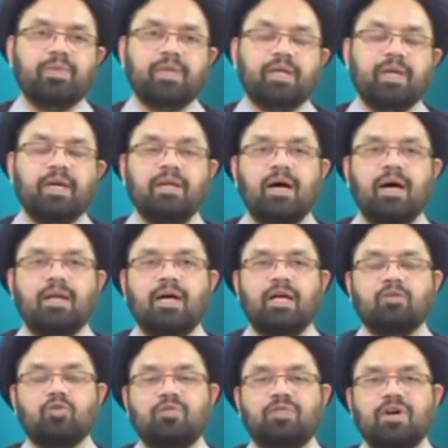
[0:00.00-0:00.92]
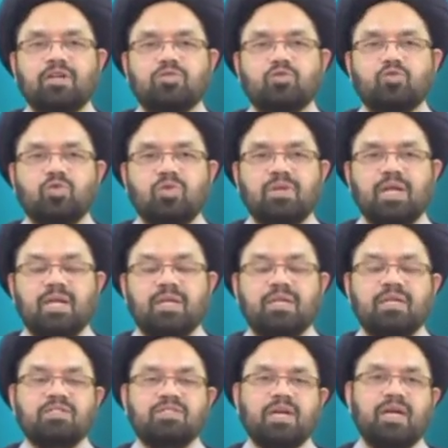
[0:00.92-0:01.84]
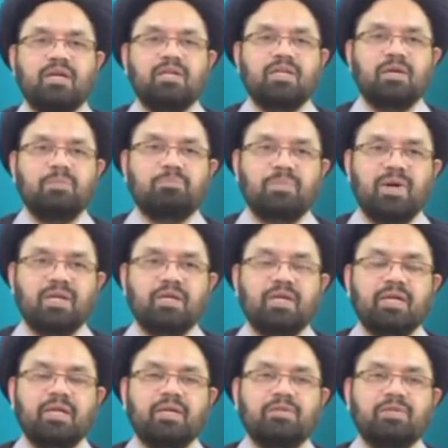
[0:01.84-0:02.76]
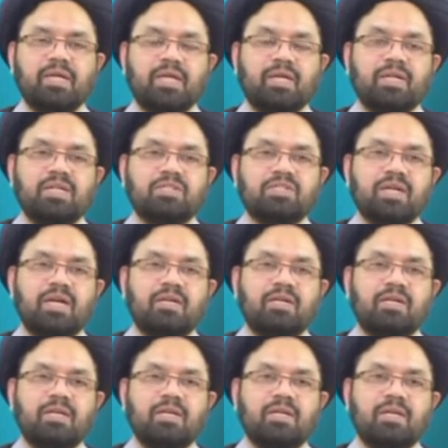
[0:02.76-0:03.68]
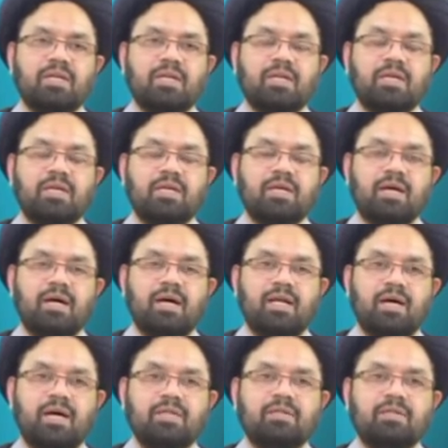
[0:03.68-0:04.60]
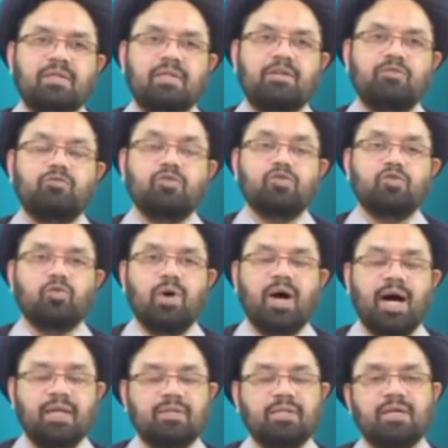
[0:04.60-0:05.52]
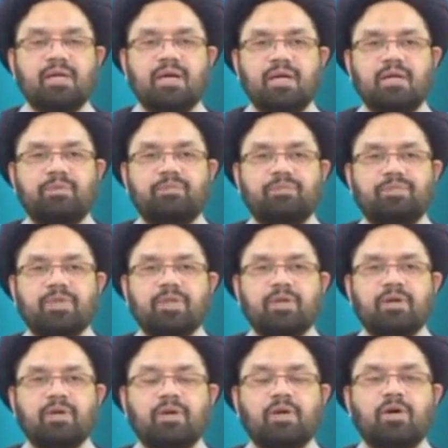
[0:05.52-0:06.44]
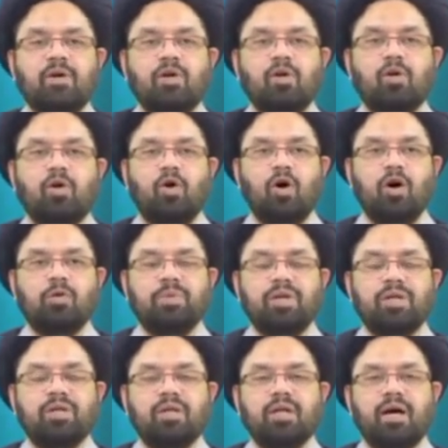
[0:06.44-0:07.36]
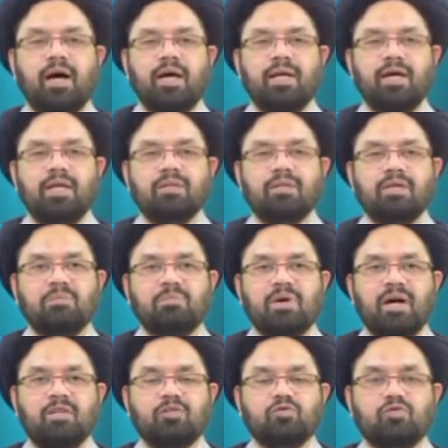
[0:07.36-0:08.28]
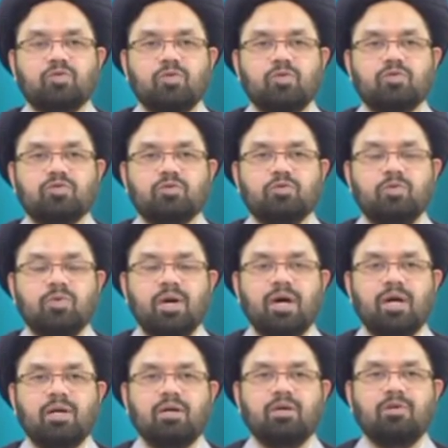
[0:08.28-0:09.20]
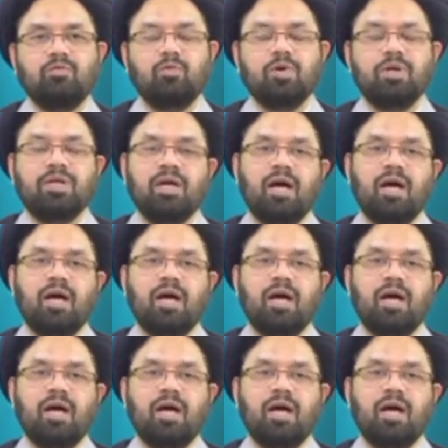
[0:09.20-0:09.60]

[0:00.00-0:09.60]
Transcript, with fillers: इन हालात को फ़कत सुनना नहीं चाहिए बल्कि ये देखना चाहिए कि इन हालात की वजूहत क्या हैं और फिर इन हालात के बाद जो कुछ हुआ वो क्या